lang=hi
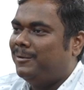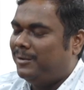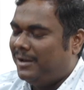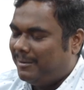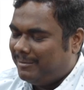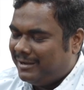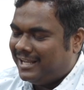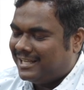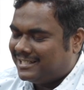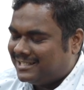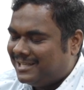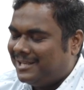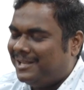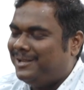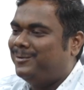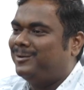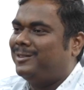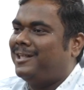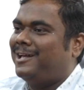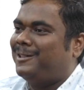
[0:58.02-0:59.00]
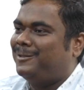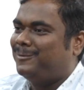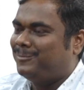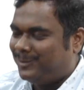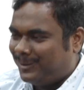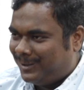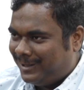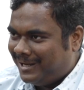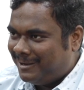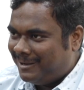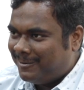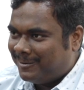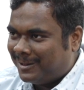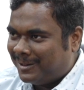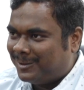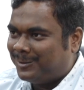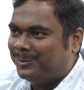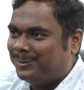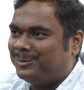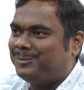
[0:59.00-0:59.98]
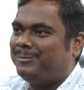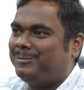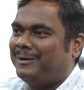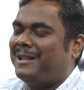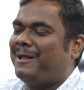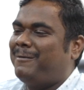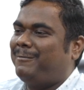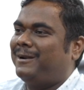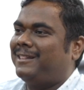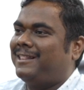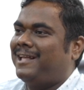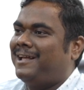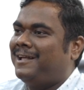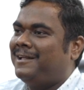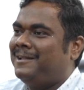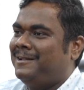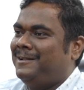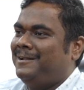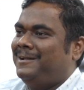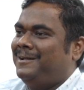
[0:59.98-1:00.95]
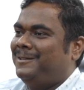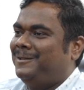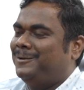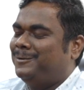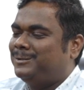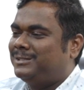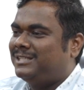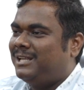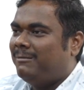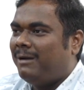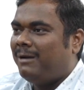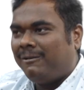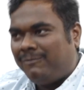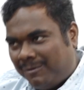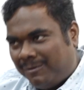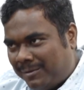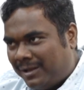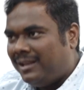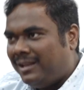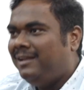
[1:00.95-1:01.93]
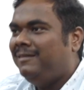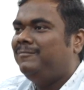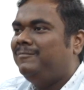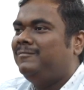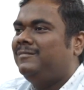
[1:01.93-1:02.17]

तो बोला भाई ऐसे नहीं होता तुमको रीडिंग मतलब थोड़ा पढ़ना पड़ता है तो उसके बाद फिर मैंने